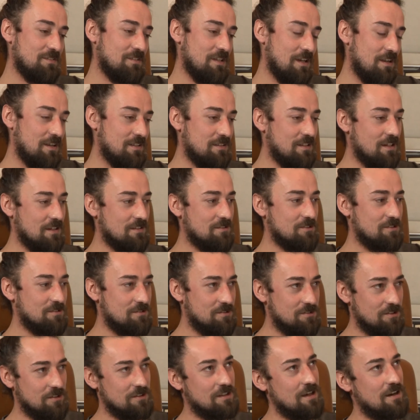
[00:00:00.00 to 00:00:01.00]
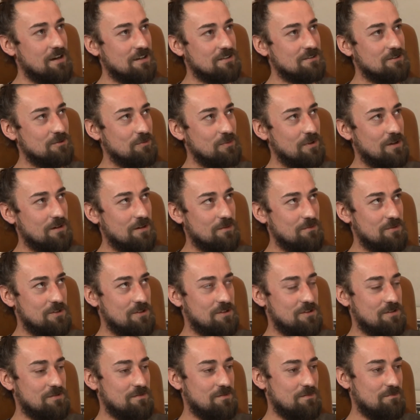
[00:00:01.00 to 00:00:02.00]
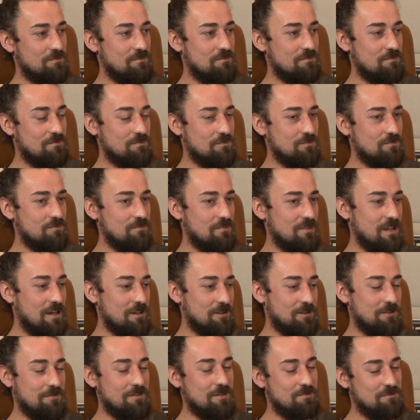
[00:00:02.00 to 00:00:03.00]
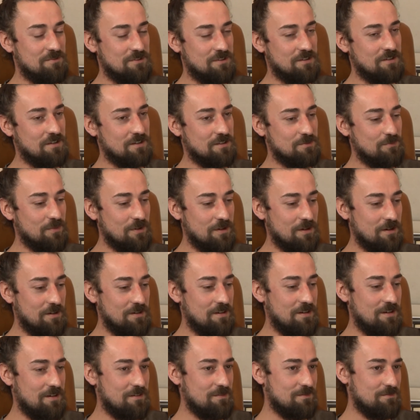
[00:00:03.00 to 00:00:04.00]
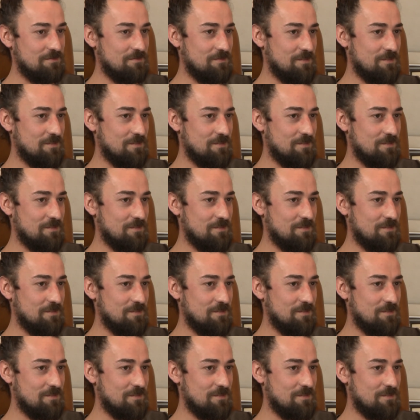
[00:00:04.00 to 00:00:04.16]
Ale tak, co, co teraz lubię robić, lightowa muzyka, spokojna.